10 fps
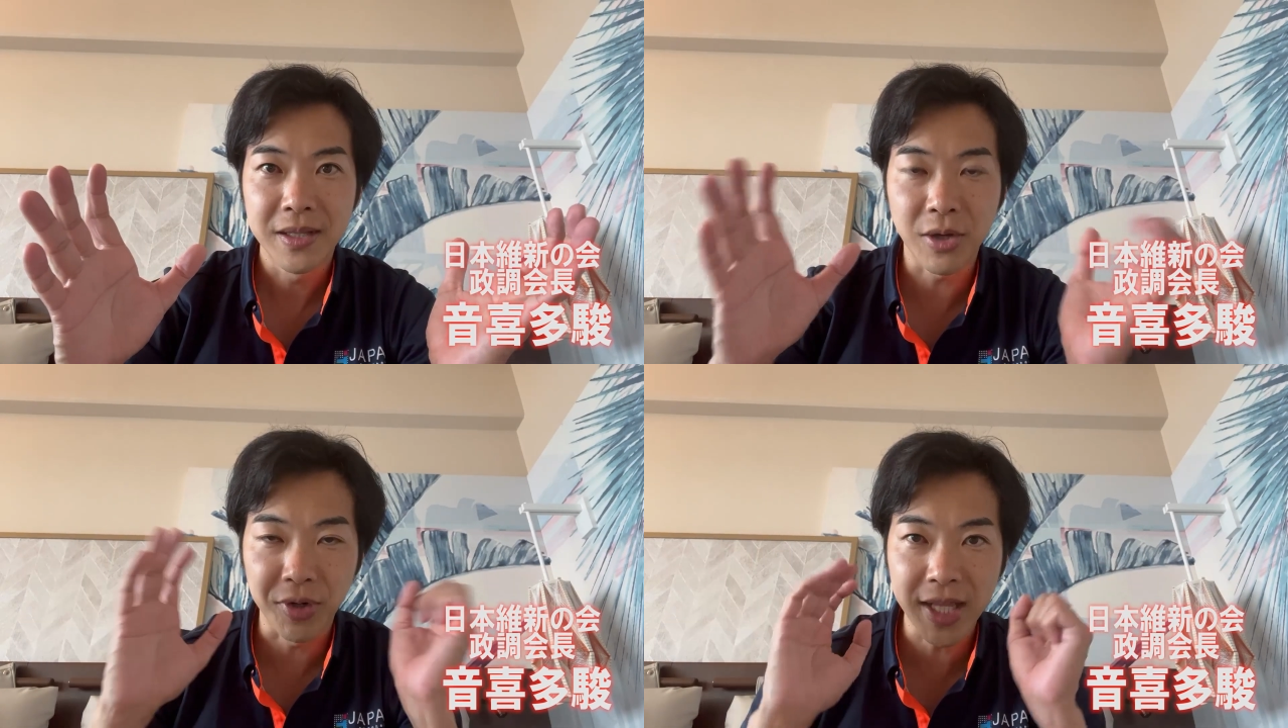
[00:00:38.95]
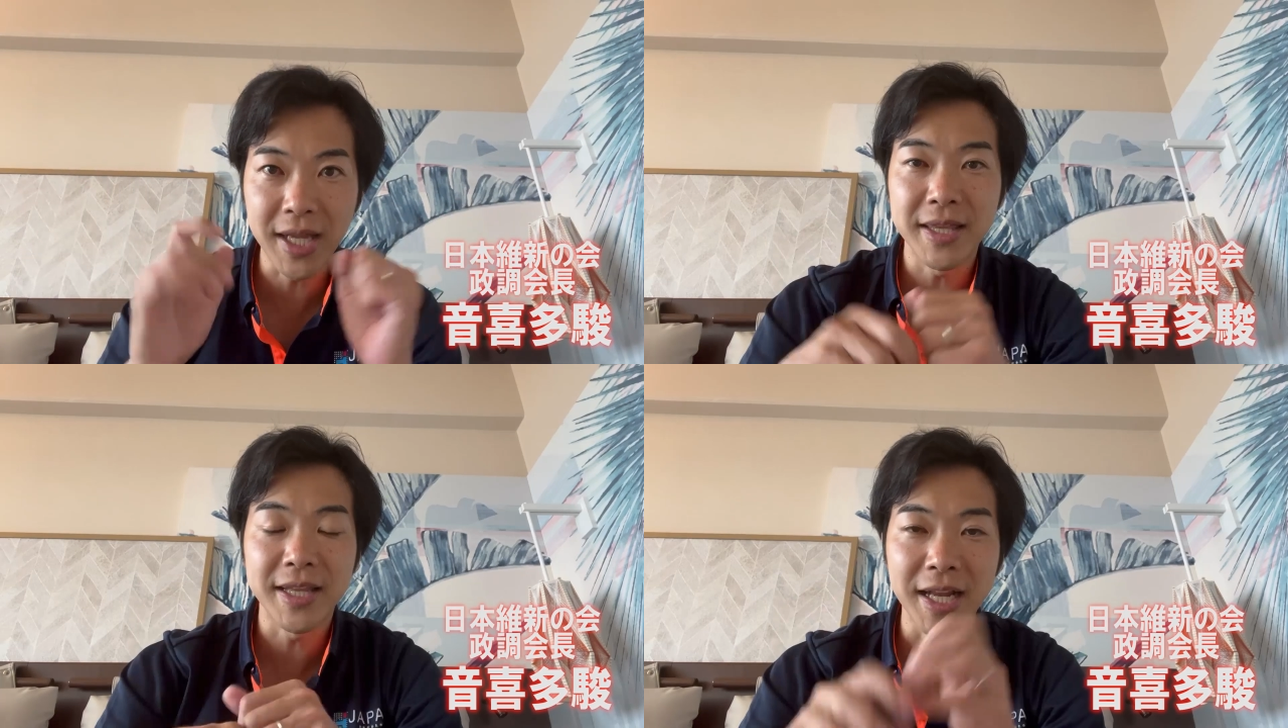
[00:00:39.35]
で、これね、
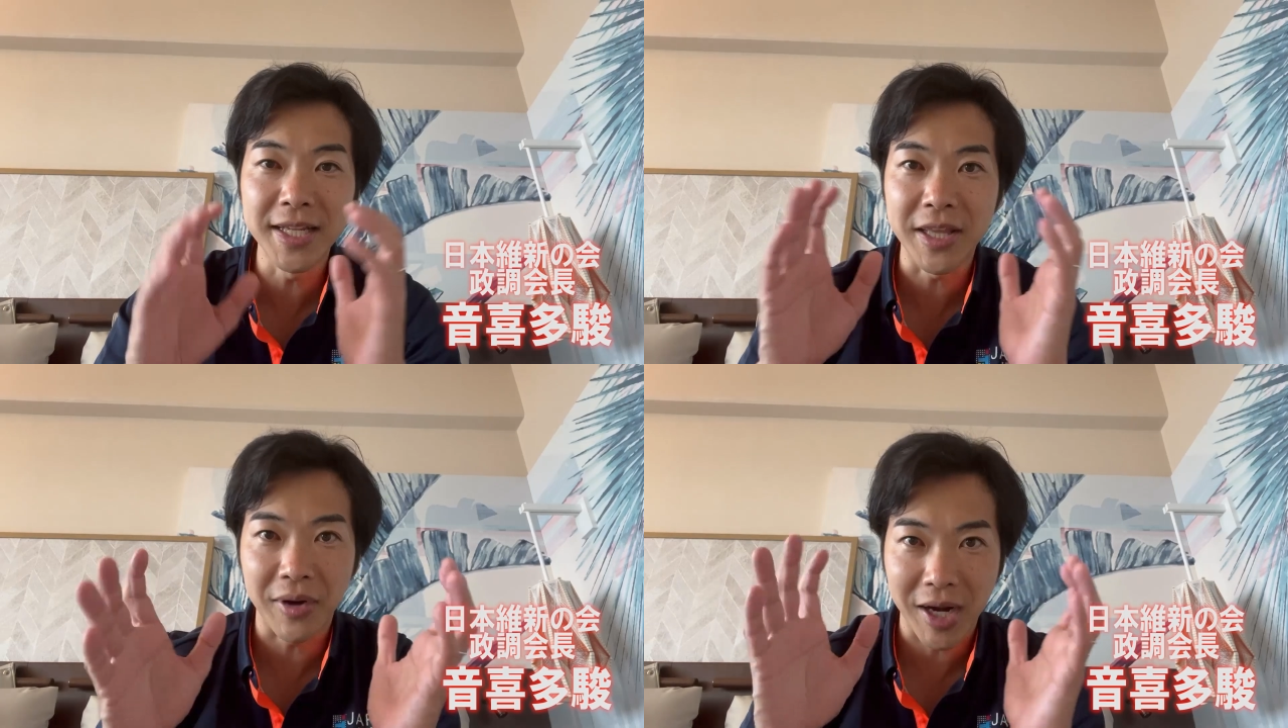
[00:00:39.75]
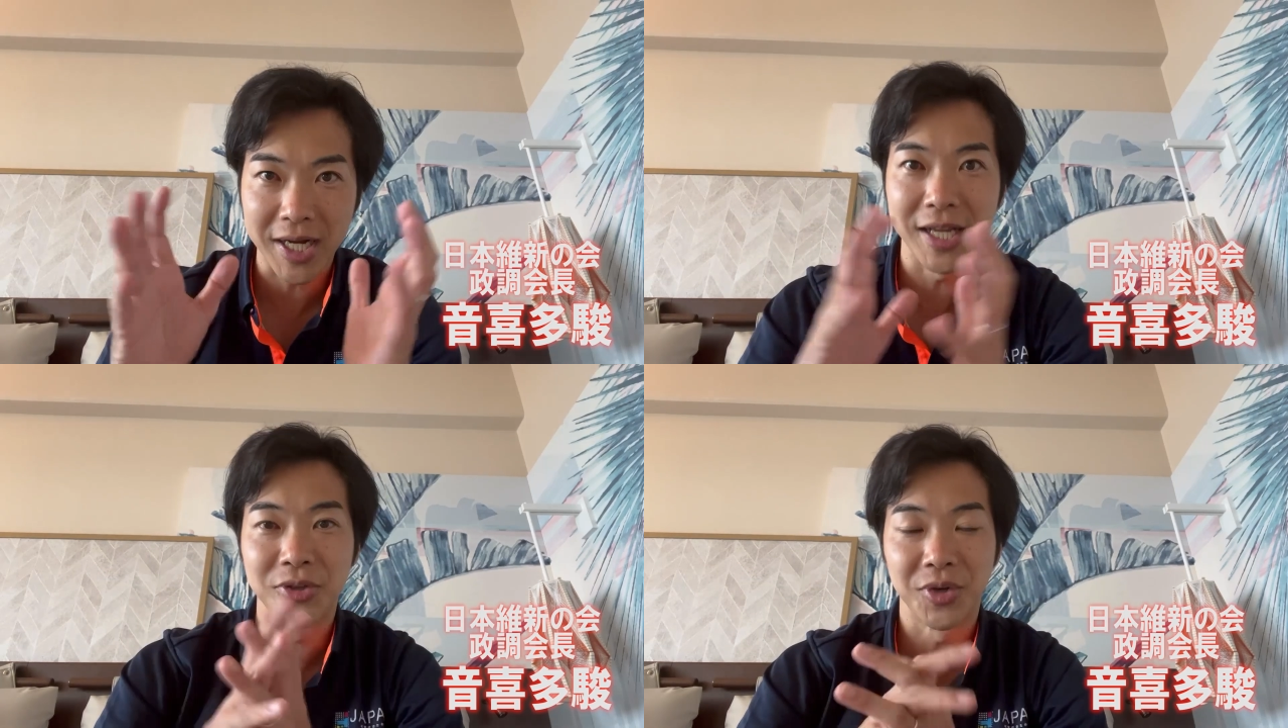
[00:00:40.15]
何言ってるか分か
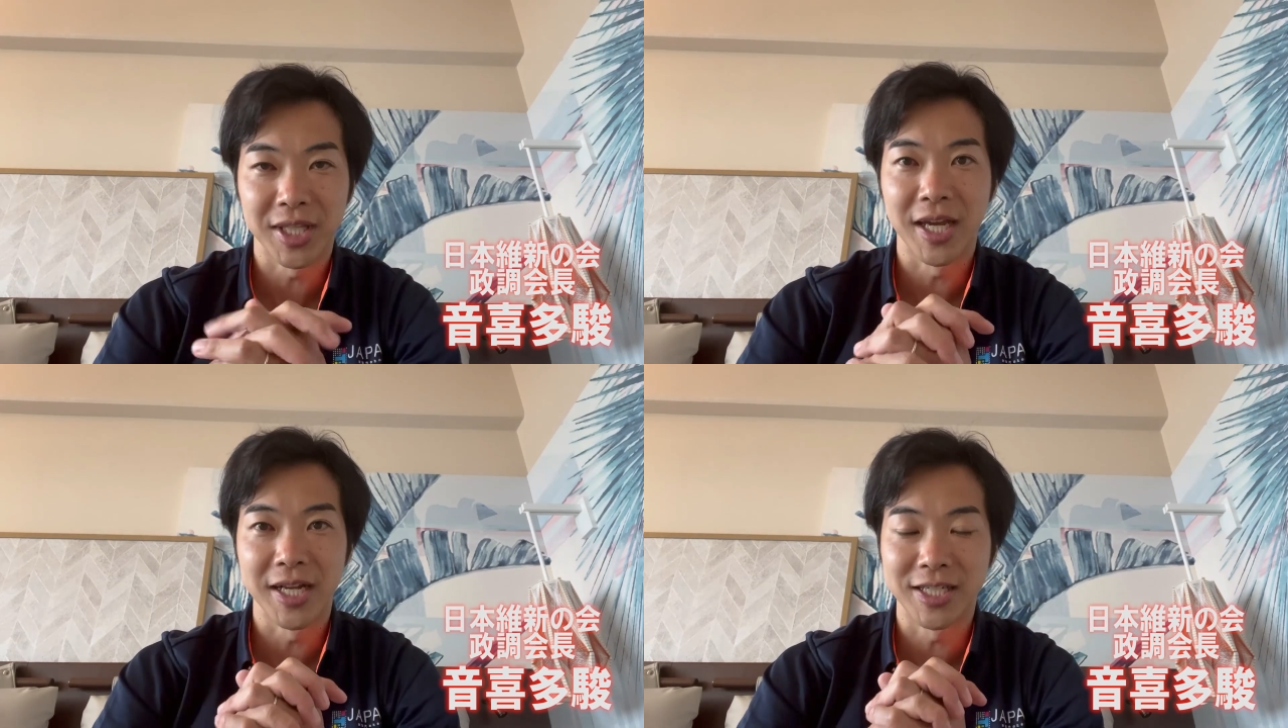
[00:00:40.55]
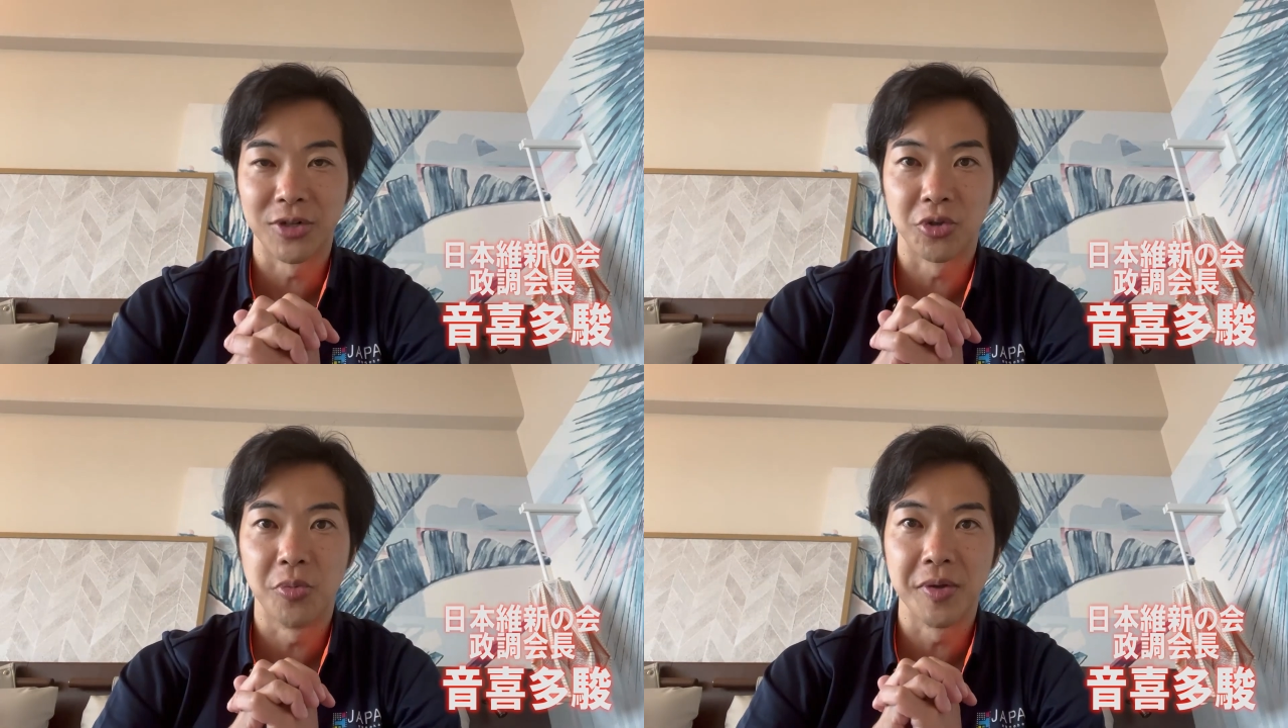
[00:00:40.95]
らないという方いらっしゃ
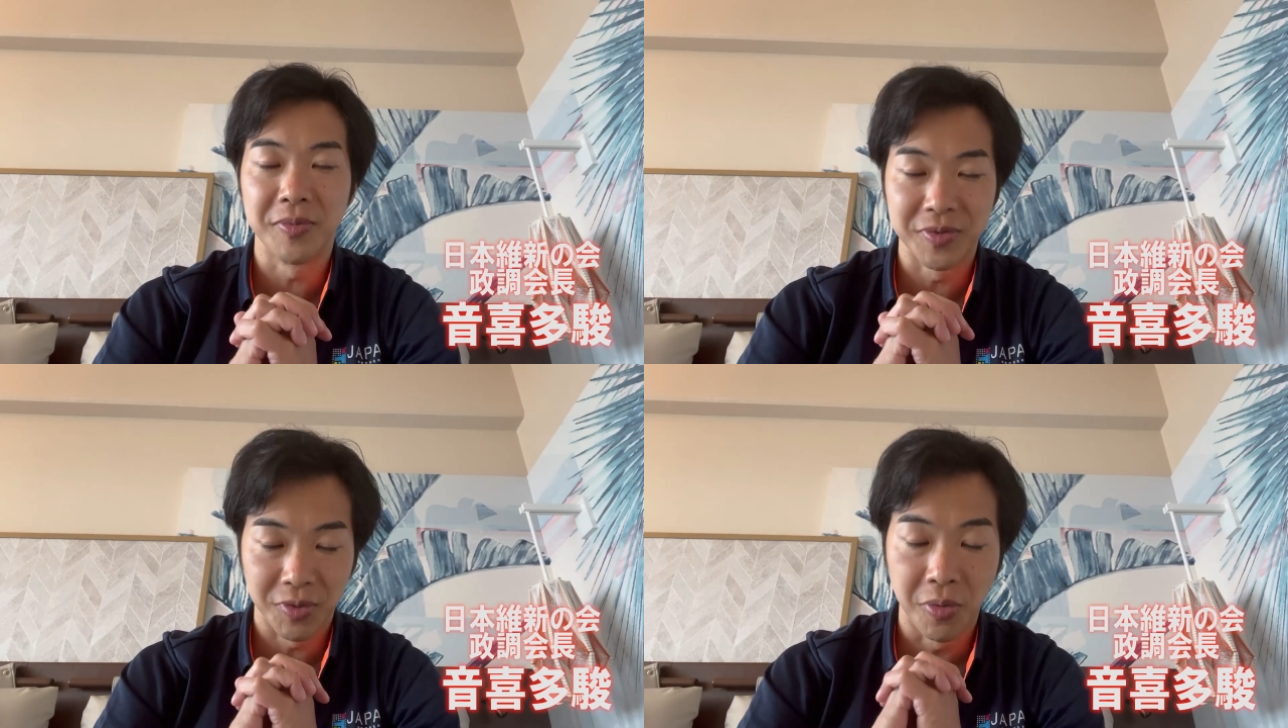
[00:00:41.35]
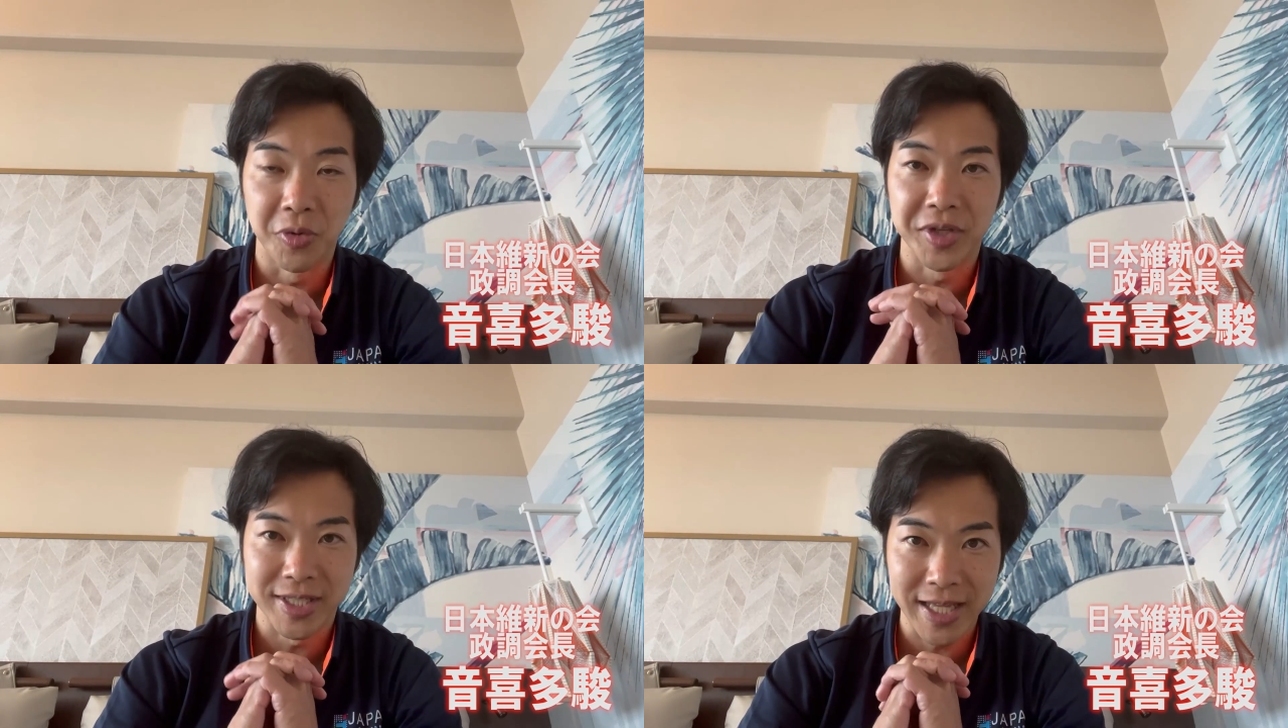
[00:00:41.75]
ると思
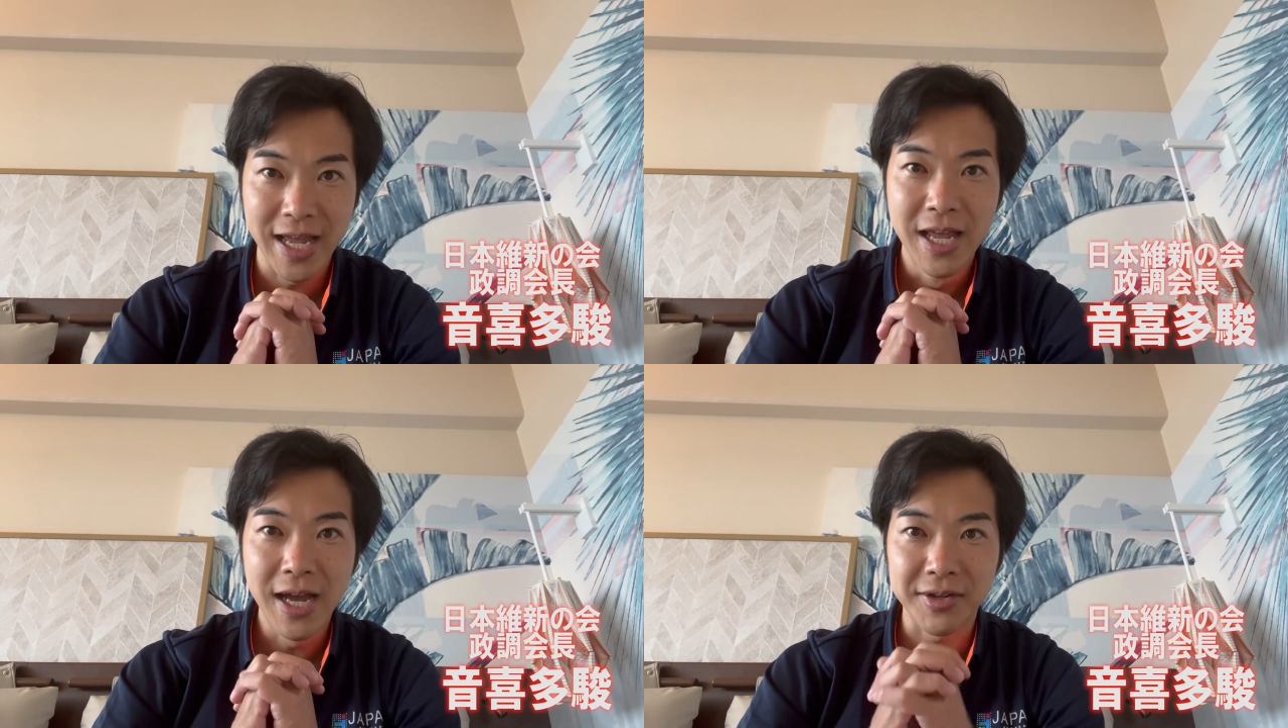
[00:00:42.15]
うんですね。